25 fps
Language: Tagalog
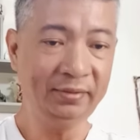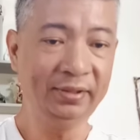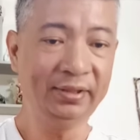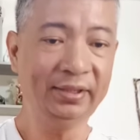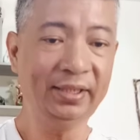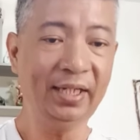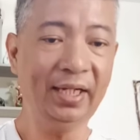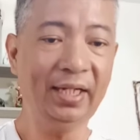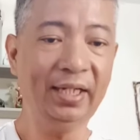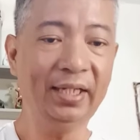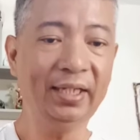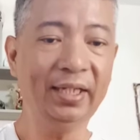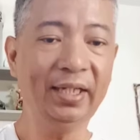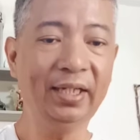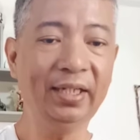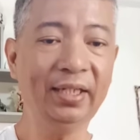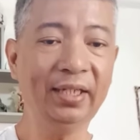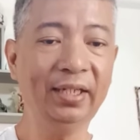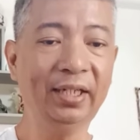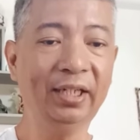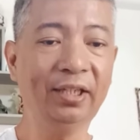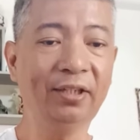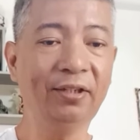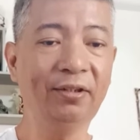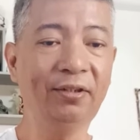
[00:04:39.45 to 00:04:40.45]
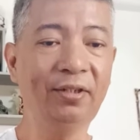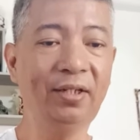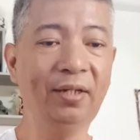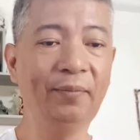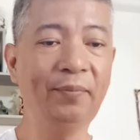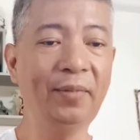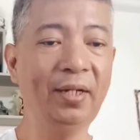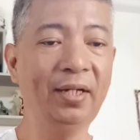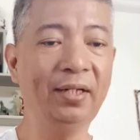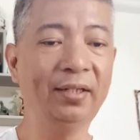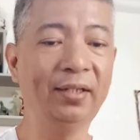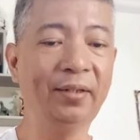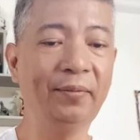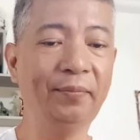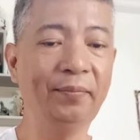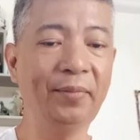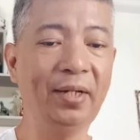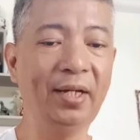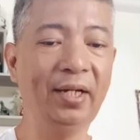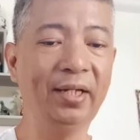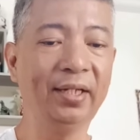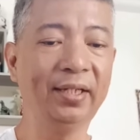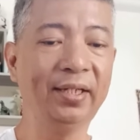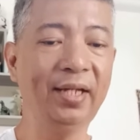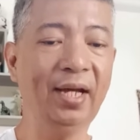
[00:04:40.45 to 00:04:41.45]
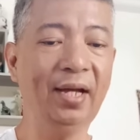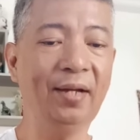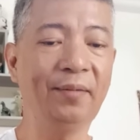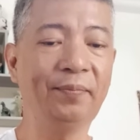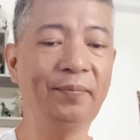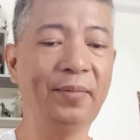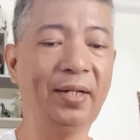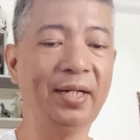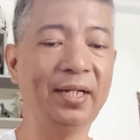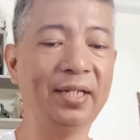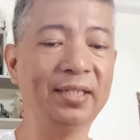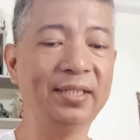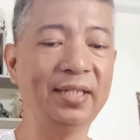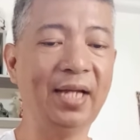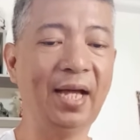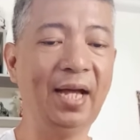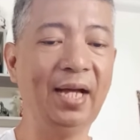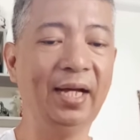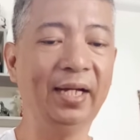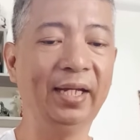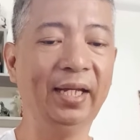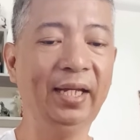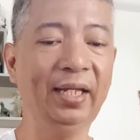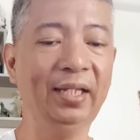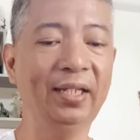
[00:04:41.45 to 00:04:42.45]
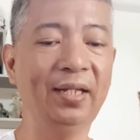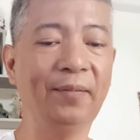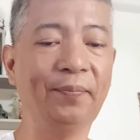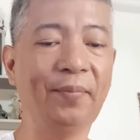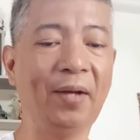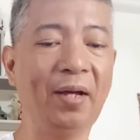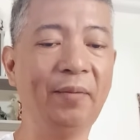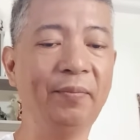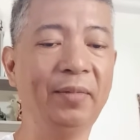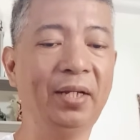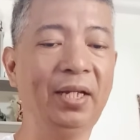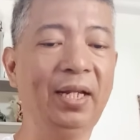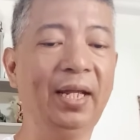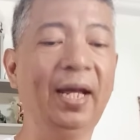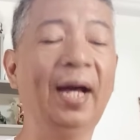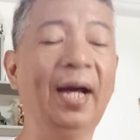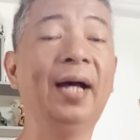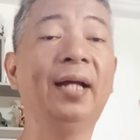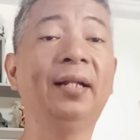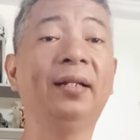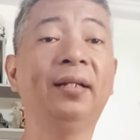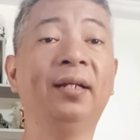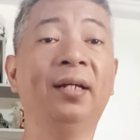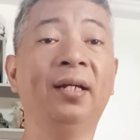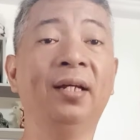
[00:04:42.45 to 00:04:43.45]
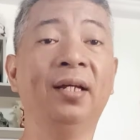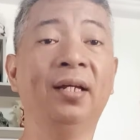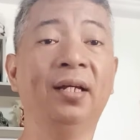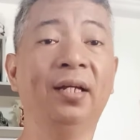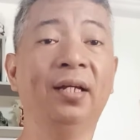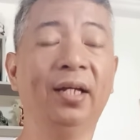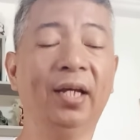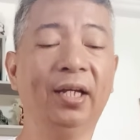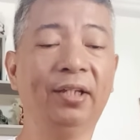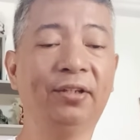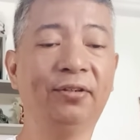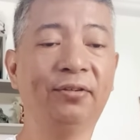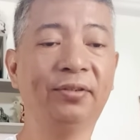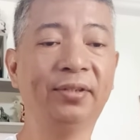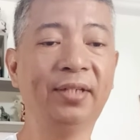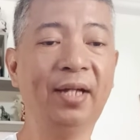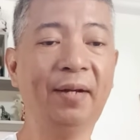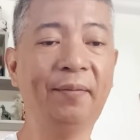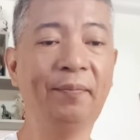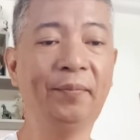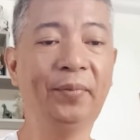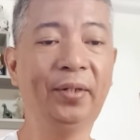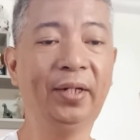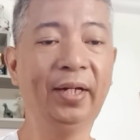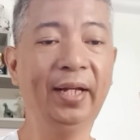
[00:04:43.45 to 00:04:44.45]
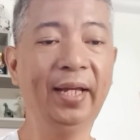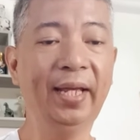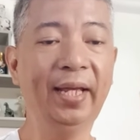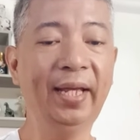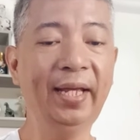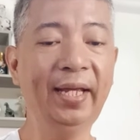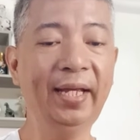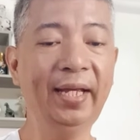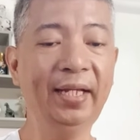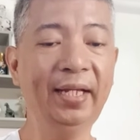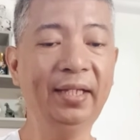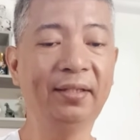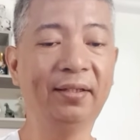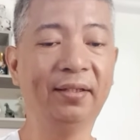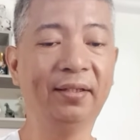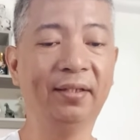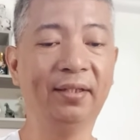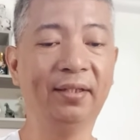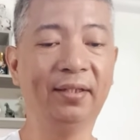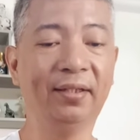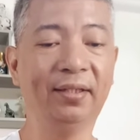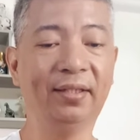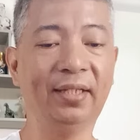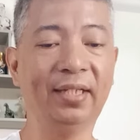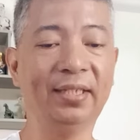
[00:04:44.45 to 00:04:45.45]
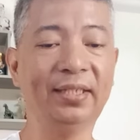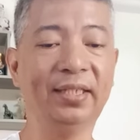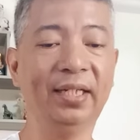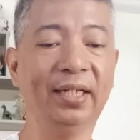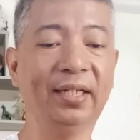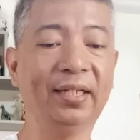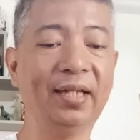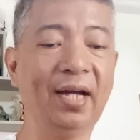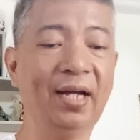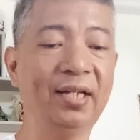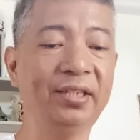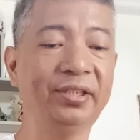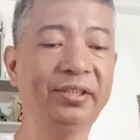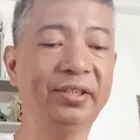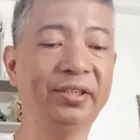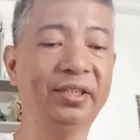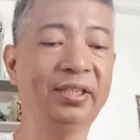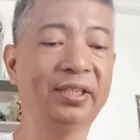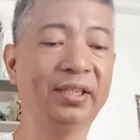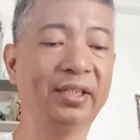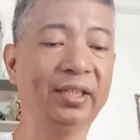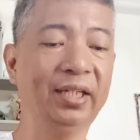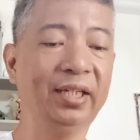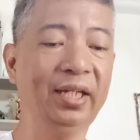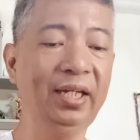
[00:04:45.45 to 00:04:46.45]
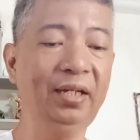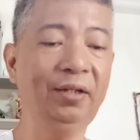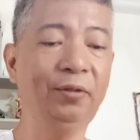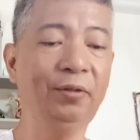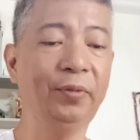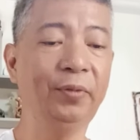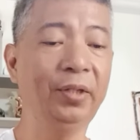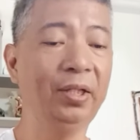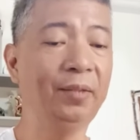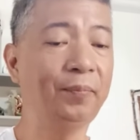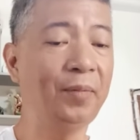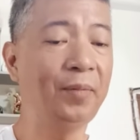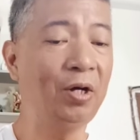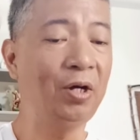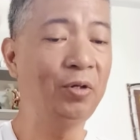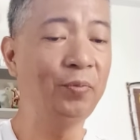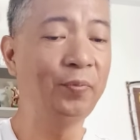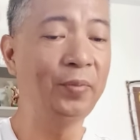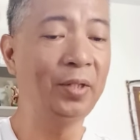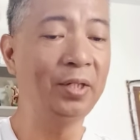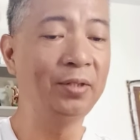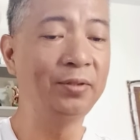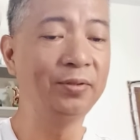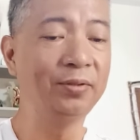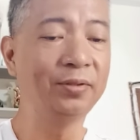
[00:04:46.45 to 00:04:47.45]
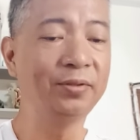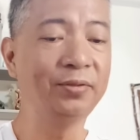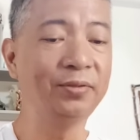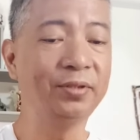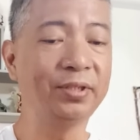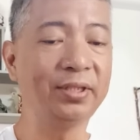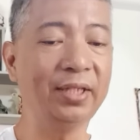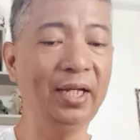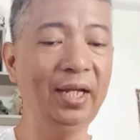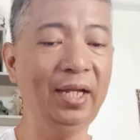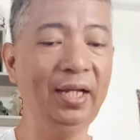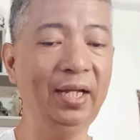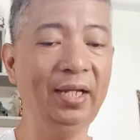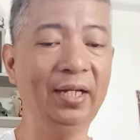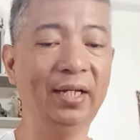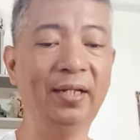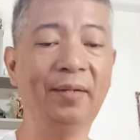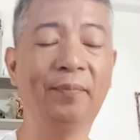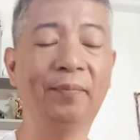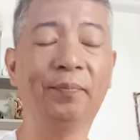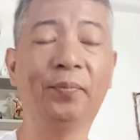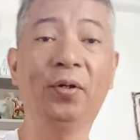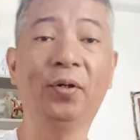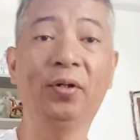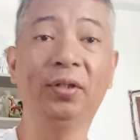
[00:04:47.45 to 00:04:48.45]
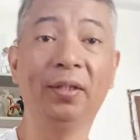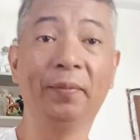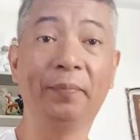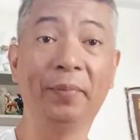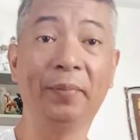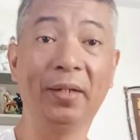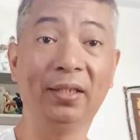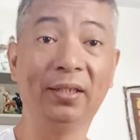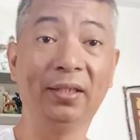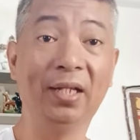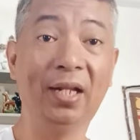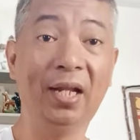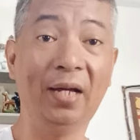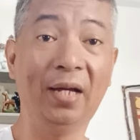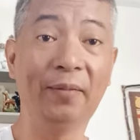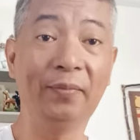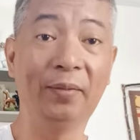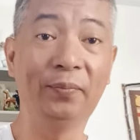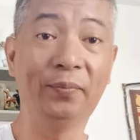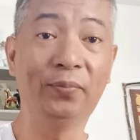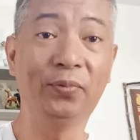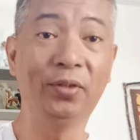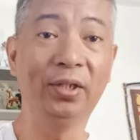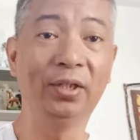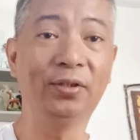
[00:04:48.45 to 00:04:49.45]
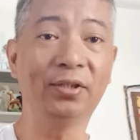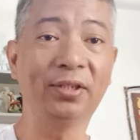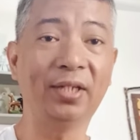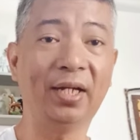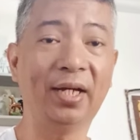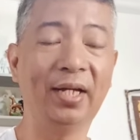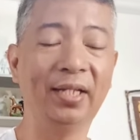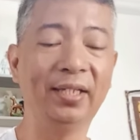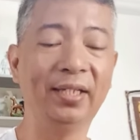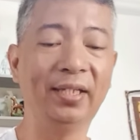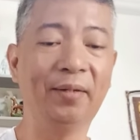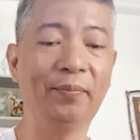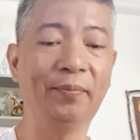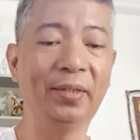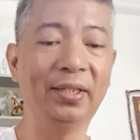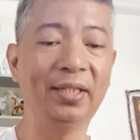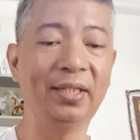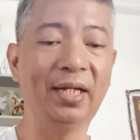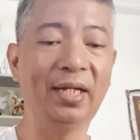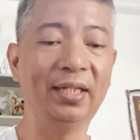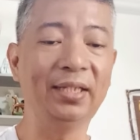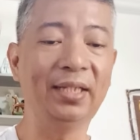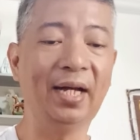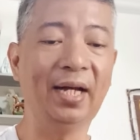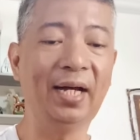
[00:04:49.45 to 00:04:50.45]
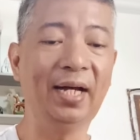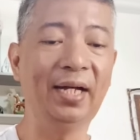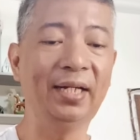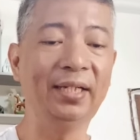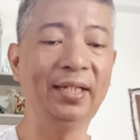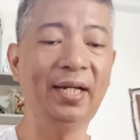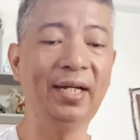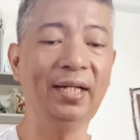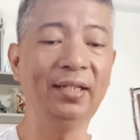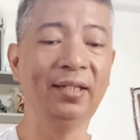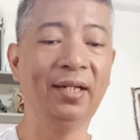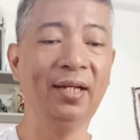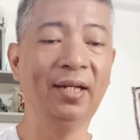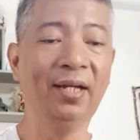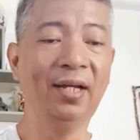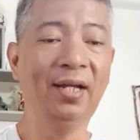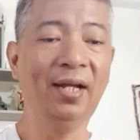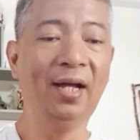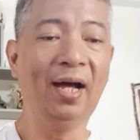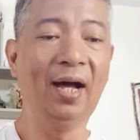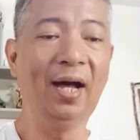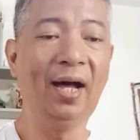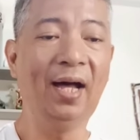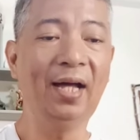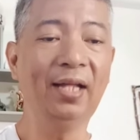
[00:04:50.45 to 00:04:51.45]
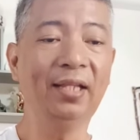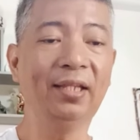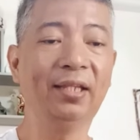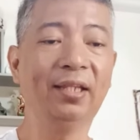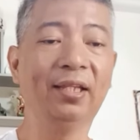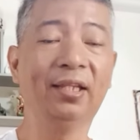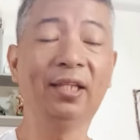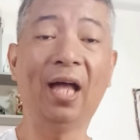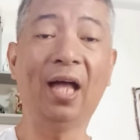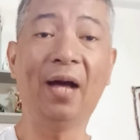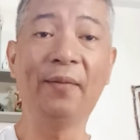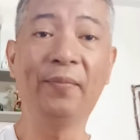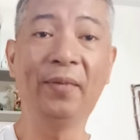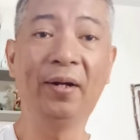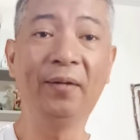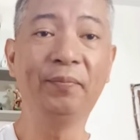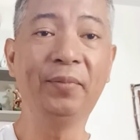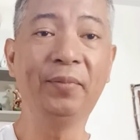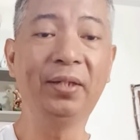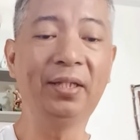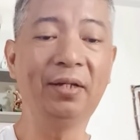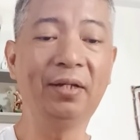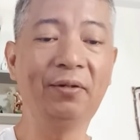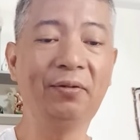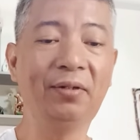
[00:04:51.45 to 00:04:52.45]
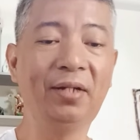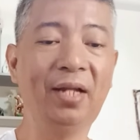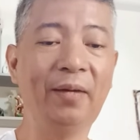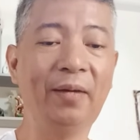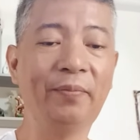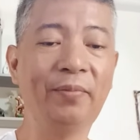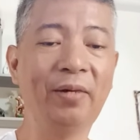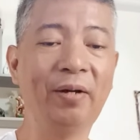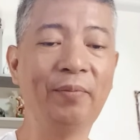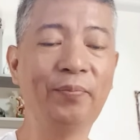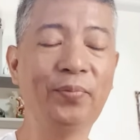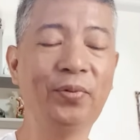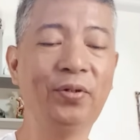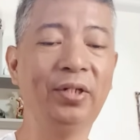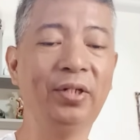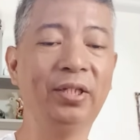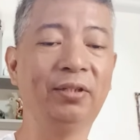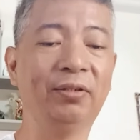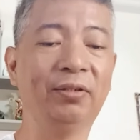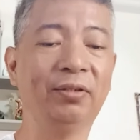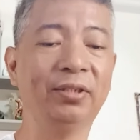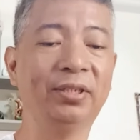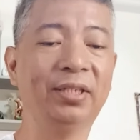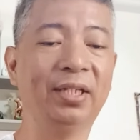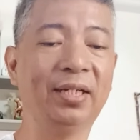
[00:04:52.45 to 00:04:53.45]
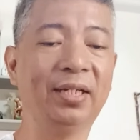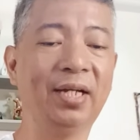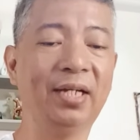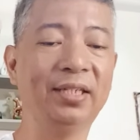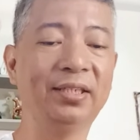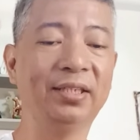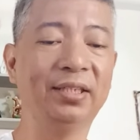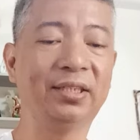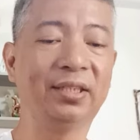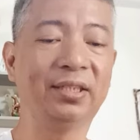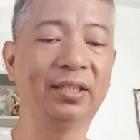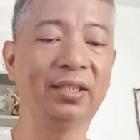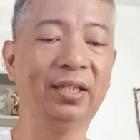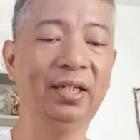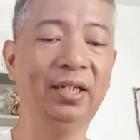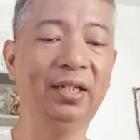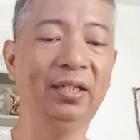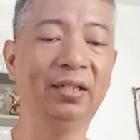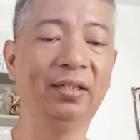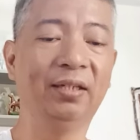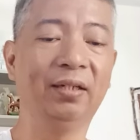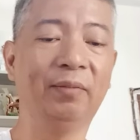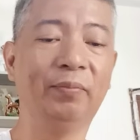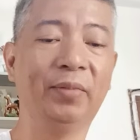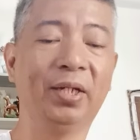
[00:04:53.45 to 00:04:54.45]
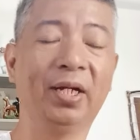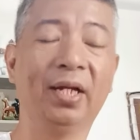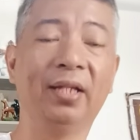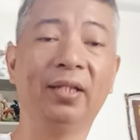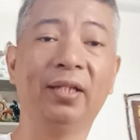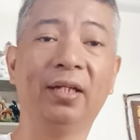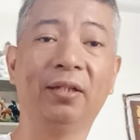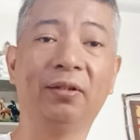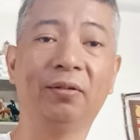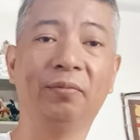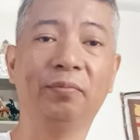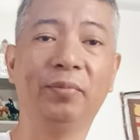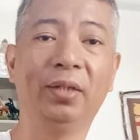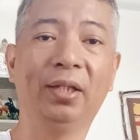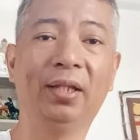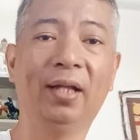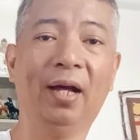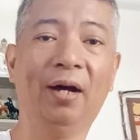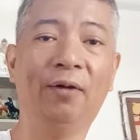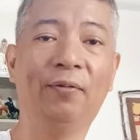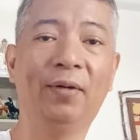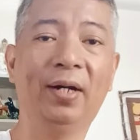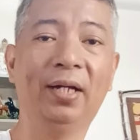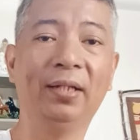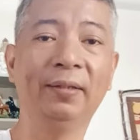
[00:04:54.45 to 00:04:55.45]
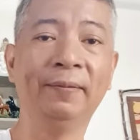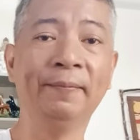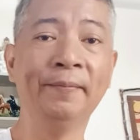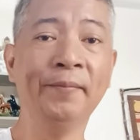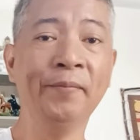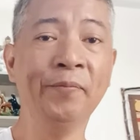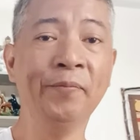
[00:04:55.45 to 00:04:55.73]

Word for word: Sa karerang ito, lamang ng bahagya para sa akin na pamilian. Itong number 8 na si Cash is King with Pau Pau Guse. Ayan po, depende lamang po ito sa kanyang madadaanan. At tamang bitaw lamang po itong si Cash is King. Maganda tong bitawan.